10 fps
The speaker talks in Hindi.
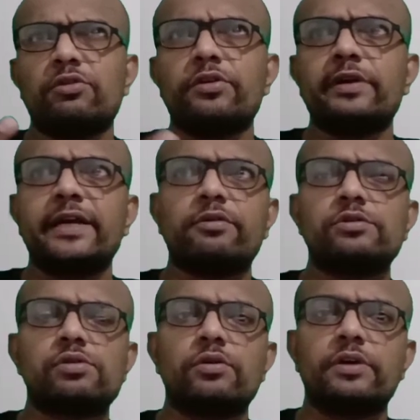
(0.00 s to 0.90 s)
दो यूनिट को
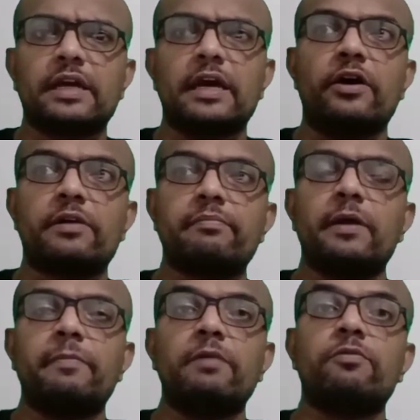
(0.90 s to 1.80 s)
छोड़ के और
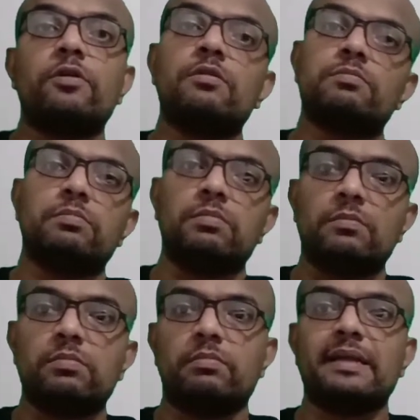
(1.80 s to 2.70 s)
मे बी वो
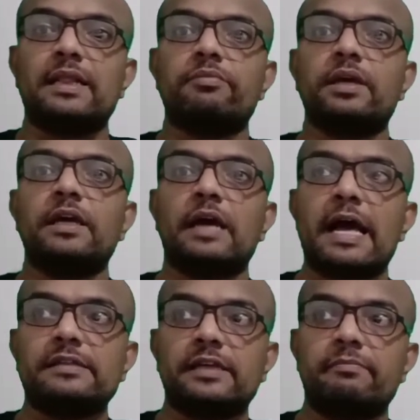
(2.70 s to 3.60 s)
मतलब कि
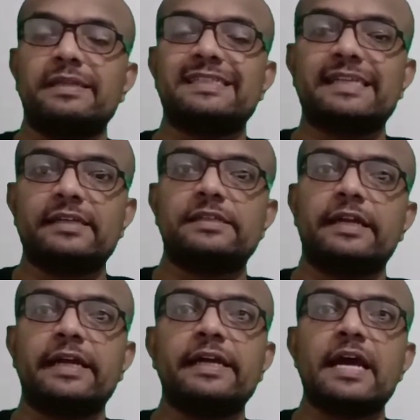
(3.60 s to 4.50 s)
ऐसे मिस्टेक से
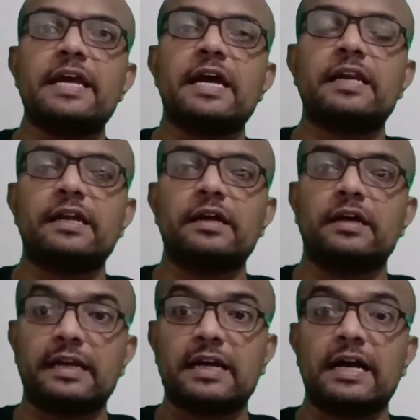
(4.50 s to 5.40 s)
रह गया या
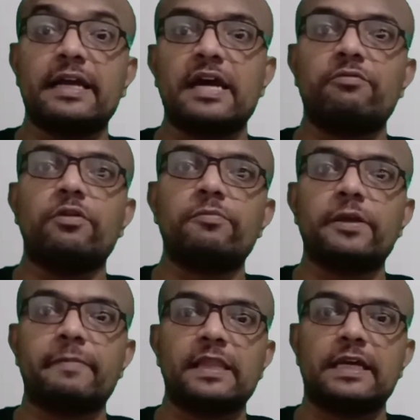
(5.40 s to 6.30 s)
रखा गया वो
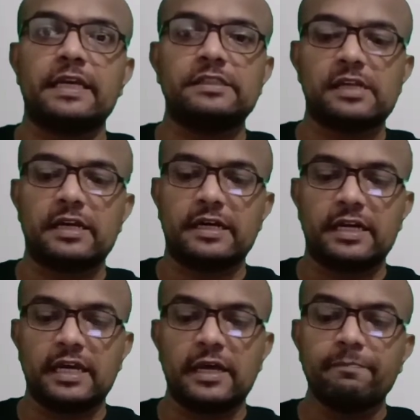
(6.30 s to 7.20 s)
मुझे पता नहीं चल रहा है
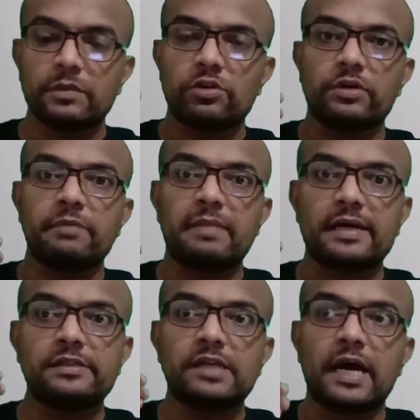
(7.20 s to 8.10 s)
ठीक है क्योंकि
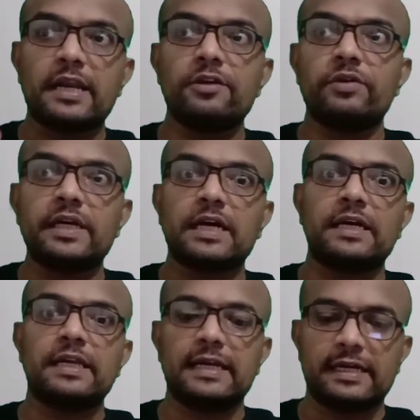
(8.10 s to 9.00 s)
बाकी सारे यूनिट का
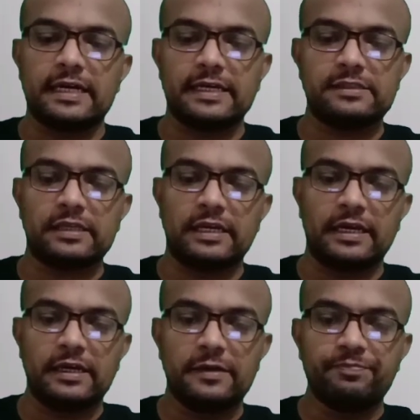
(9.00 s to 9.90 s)
डिलीटेड है
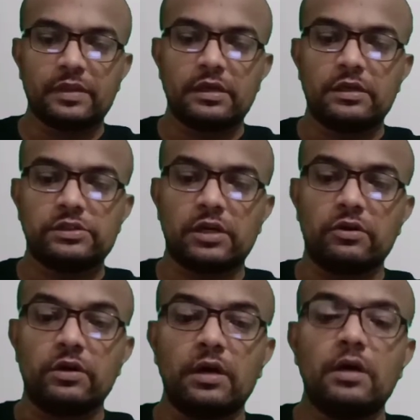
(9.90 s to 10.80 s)
इसीलिए चलो